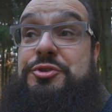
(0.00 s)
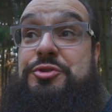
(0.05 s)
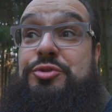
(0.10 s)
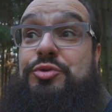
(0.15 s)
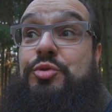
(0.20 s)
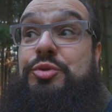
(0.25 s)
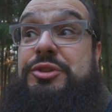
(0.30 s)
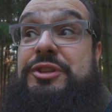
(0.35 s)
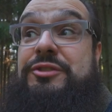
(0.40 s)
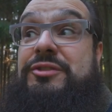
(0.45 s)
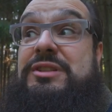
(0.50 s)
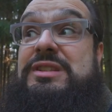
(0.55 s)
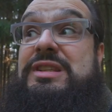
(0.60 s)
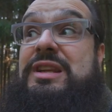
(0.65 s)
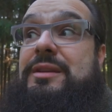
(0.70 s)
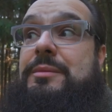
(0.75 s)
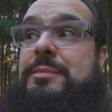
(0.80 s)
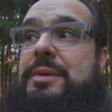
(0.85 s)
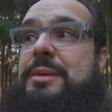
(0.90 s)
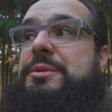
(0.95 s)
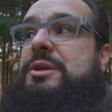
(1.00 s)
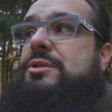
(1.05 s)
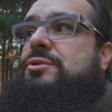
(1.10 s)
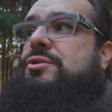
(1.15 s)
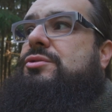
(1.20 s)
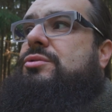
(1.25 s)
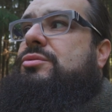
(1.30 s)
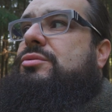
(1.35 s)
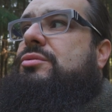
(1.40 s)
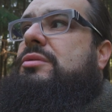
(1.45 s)
что удивительный момент,
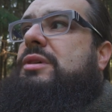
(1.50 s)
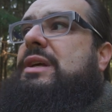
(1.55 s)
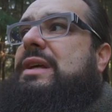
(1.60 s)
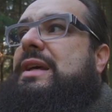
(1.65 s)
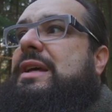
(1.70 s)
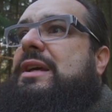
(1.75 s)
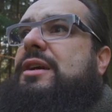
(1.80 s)
что